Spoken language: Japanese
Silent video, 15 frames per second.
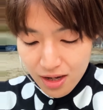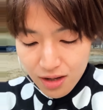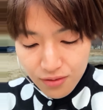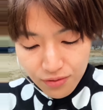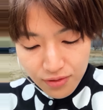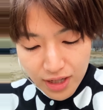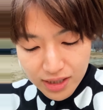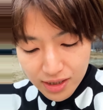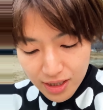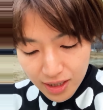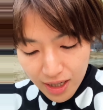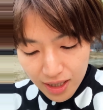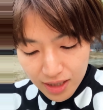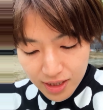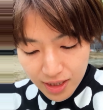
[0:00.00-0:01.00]

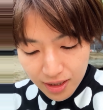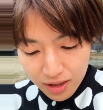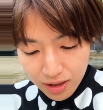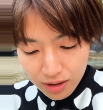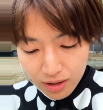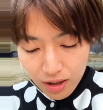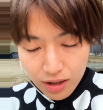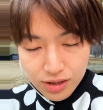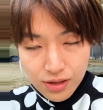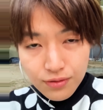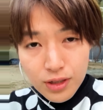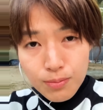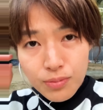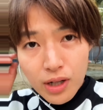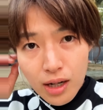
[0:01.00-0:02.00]
investigating the cause of
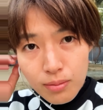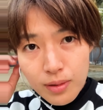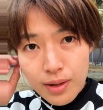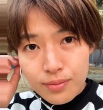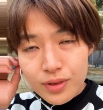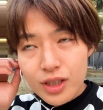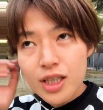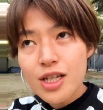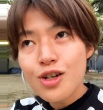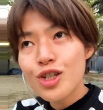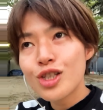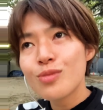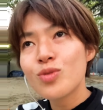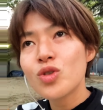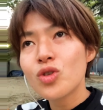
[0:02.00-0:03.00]
the problem」っていう
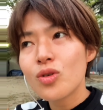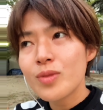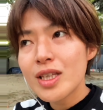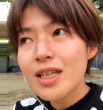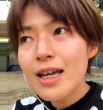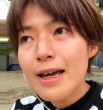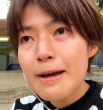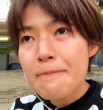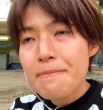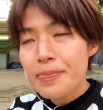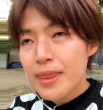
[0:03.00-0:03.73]
一文を見て、